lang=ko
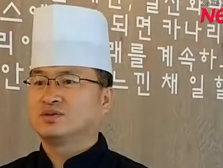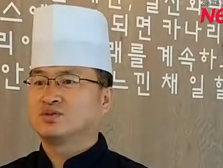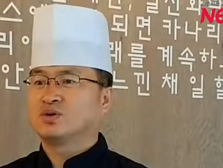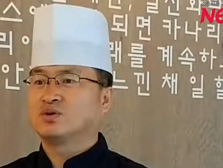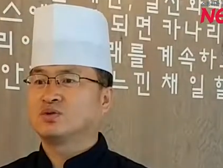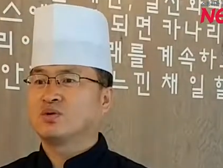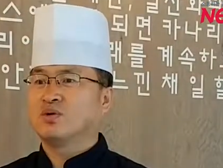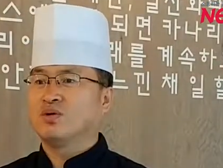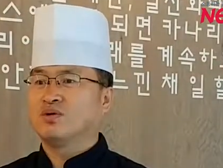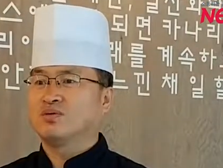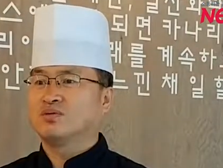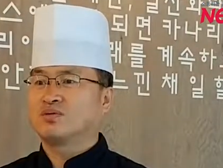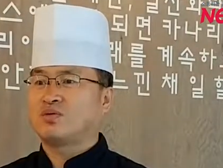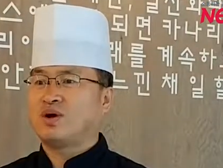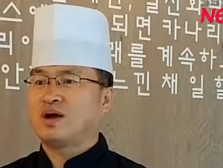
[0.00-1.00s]

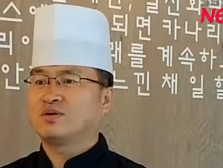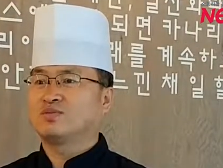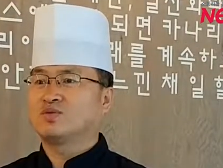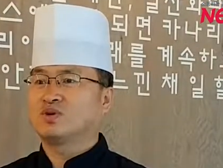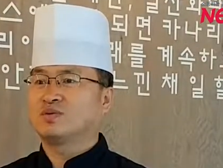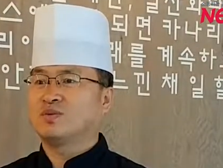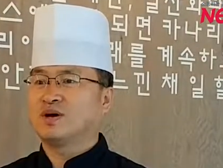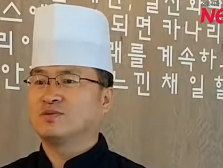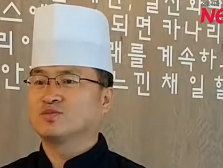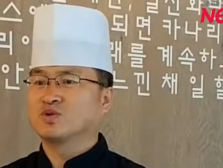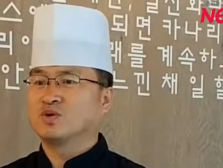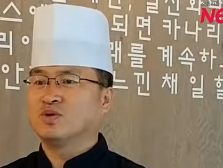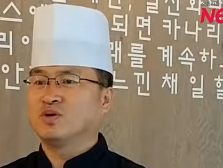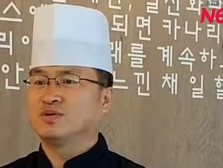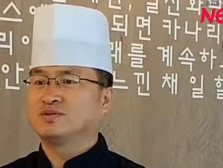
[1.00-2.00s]
저희도 광부의
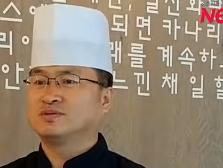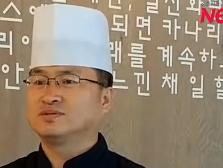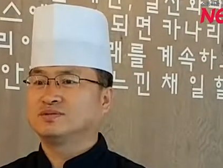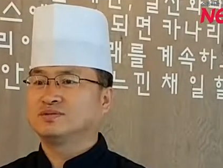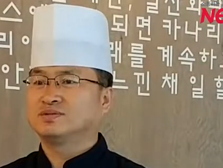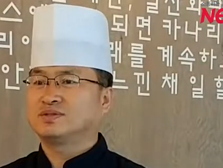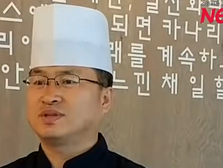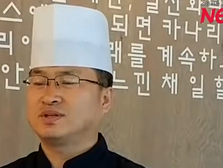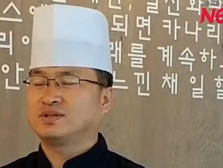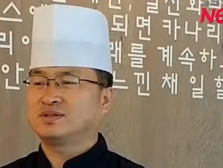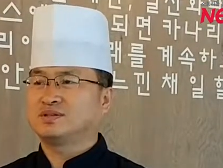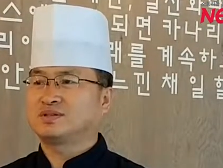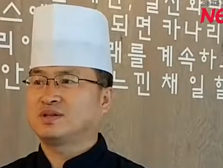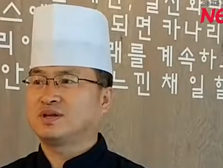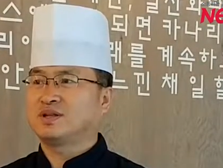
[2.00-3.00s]
마음으로
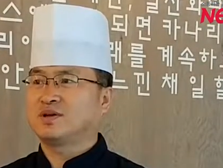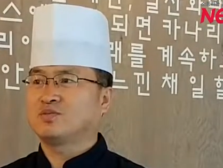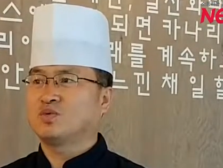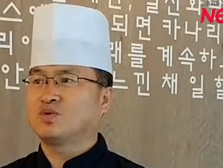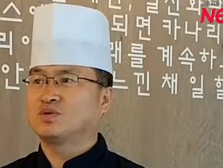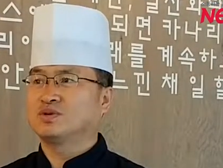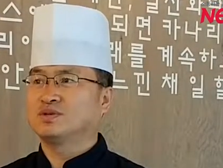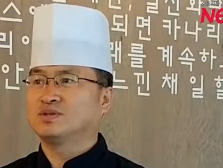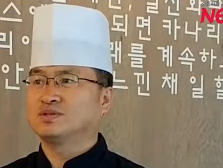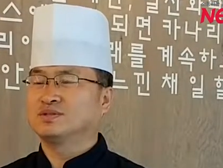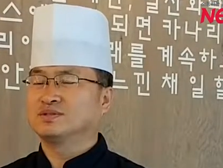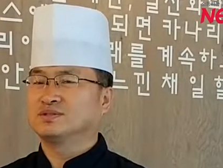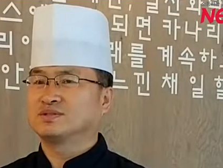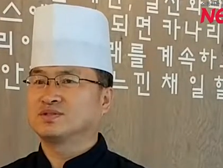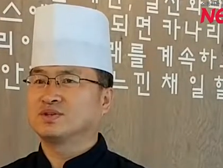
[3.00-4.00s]
따뜻한
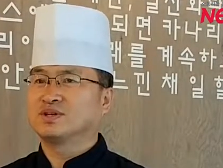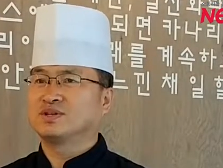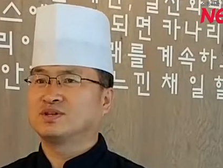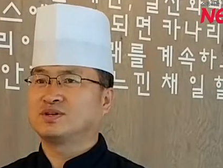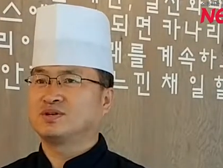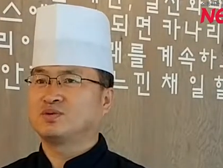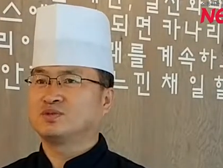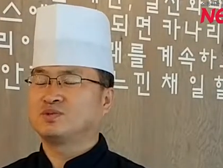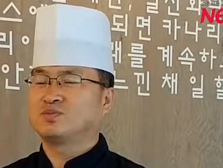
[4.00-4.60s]
행복을 전해드리고